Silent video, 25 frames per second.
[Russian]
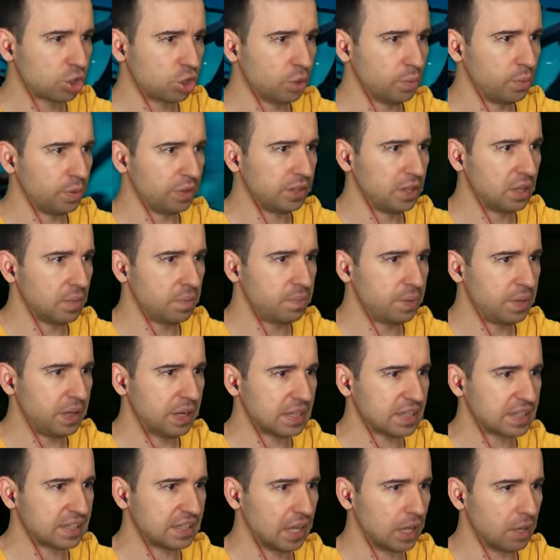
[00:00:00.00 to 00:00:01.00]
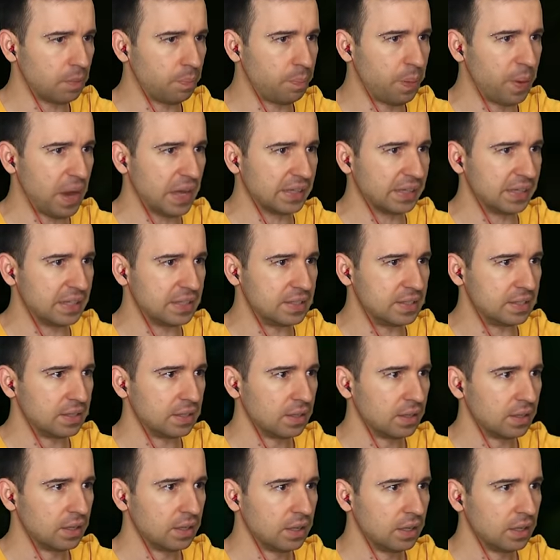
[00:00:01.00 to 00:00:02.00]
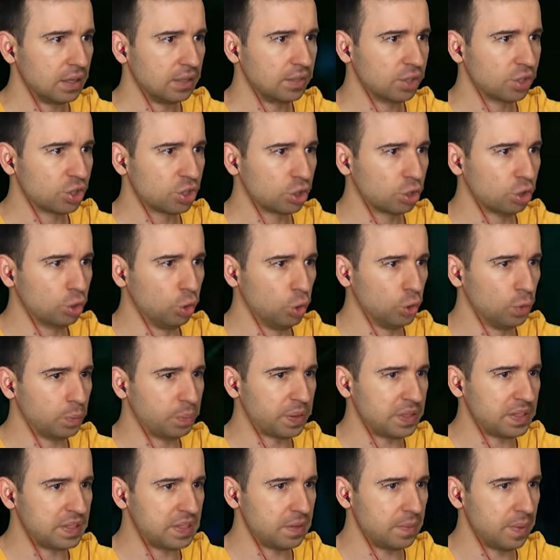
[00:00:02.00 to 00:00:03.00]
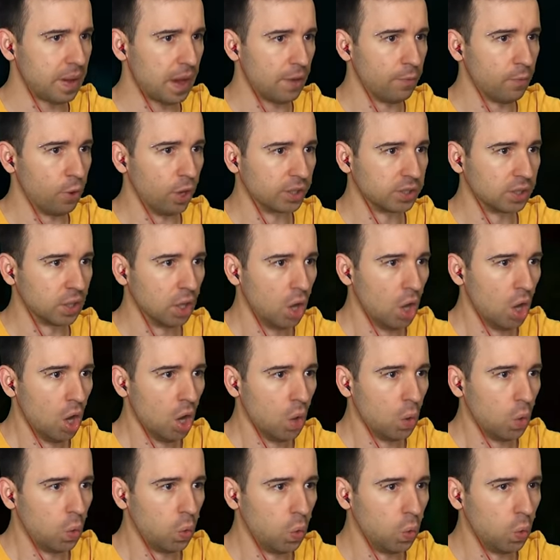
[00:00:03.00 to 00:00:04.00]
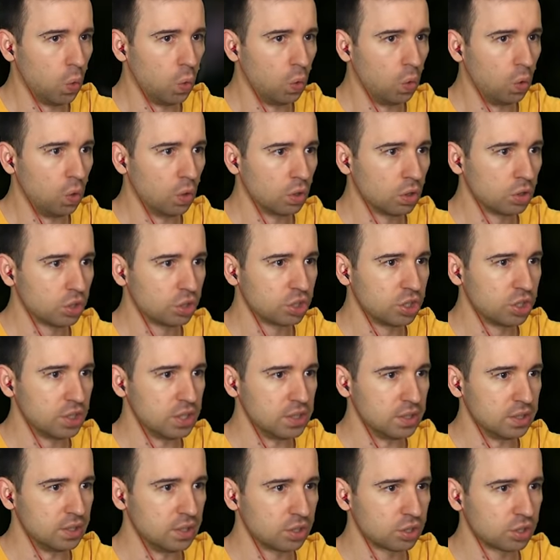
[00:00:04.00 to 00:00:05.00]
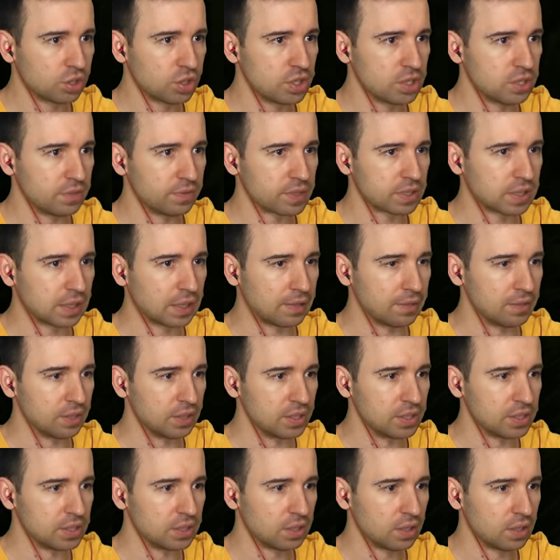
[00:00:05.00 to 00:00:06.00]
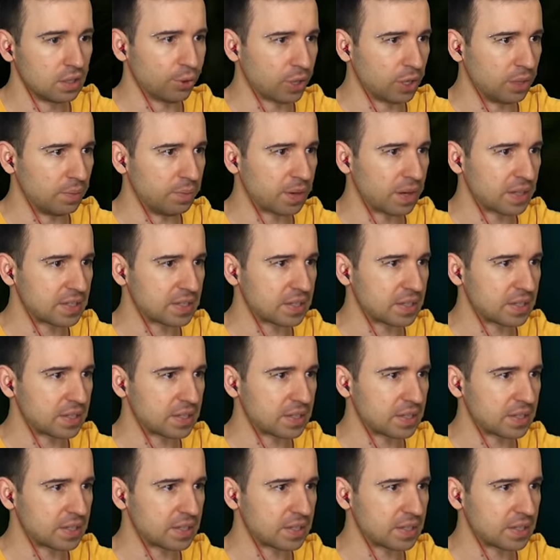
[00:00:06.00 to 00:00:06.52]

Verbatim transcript: так, чтобы ты перестал падать? Ты же дул под себя. Вот. жизнь, жизнь восстановилась. Бинокль